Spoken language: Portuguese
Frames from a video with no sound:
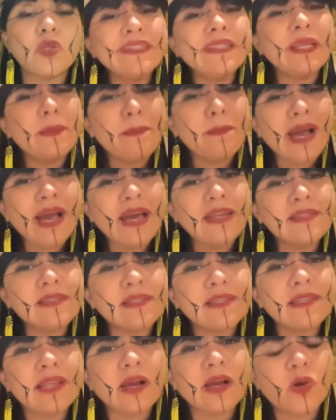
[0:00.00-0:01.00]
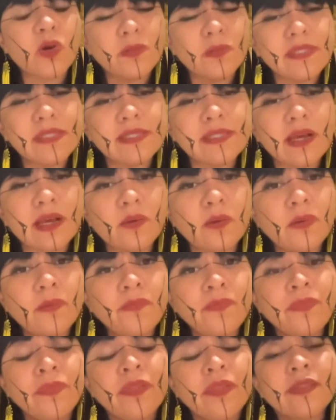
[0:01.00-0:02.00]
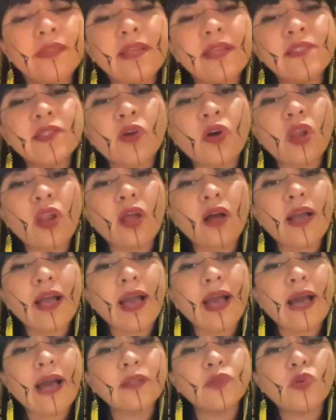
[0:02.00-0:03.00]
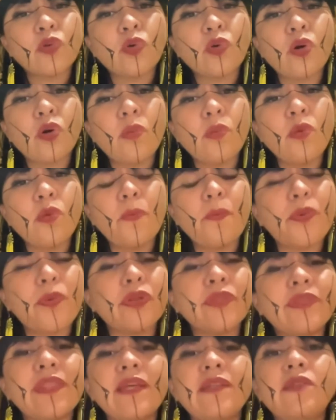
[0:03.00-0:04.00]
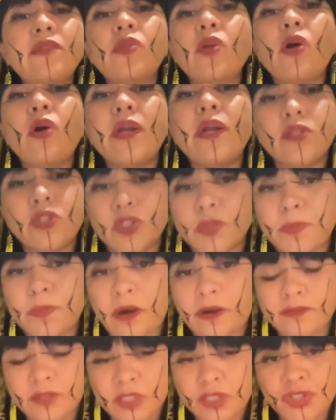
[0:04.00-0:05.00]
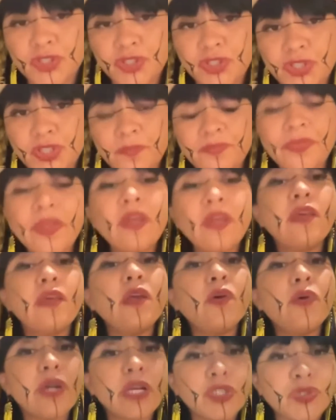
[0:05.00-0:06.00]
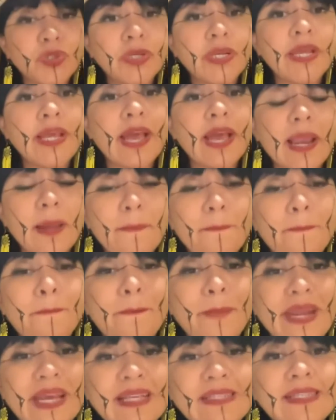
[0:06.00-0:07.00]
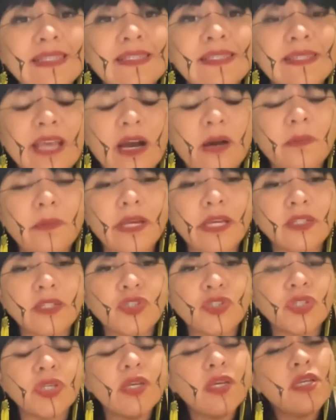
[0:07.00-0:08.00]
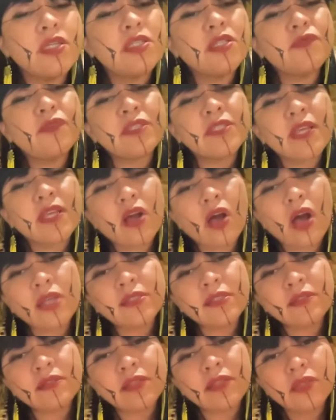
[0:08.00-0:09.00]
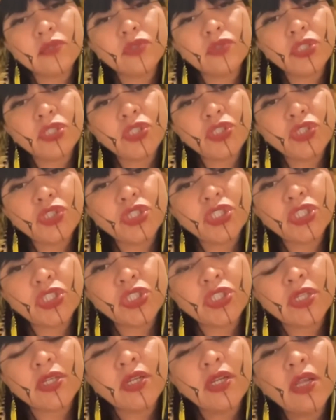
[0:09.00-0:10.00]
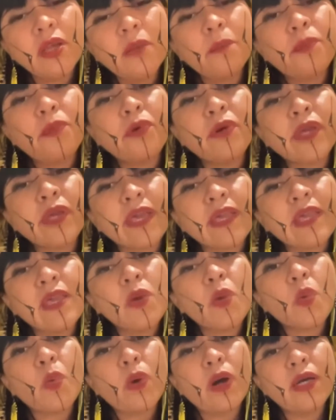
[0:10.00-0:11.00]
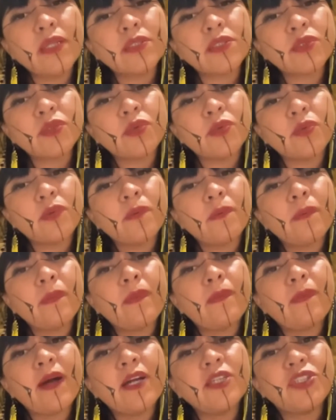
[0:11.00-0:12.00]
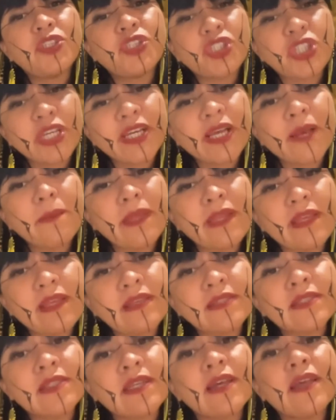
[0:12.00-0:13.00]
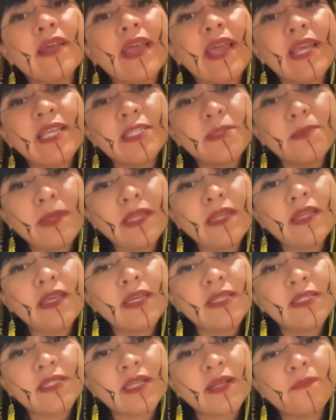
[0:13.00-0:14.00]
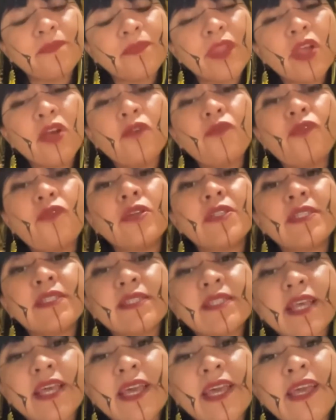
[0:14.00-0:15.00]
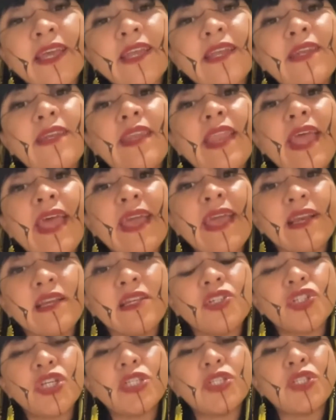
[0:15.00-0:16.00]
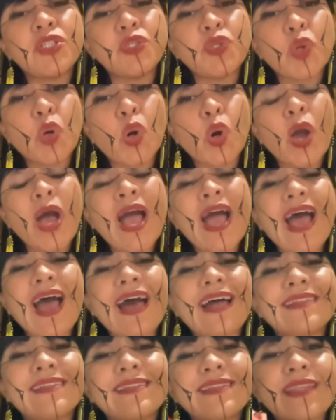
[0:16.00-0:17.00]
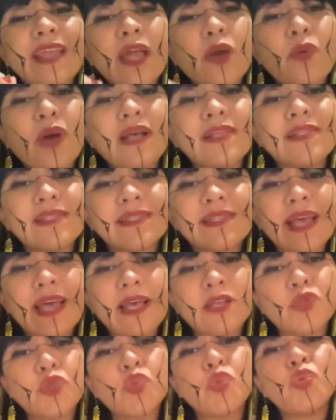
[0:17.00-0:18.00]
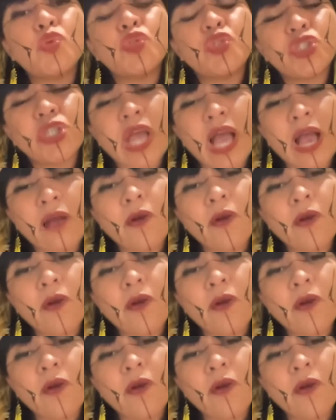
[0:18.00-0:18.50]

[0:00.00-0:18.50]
Damares, que na comissão tem se colocado como protetora dos povos indígenas. E eu questionei ela presencialmente. Se você gosta tanto de indígena, por que que enquanto antiga ministra, ex-ministra, você negligenciou até o acesso de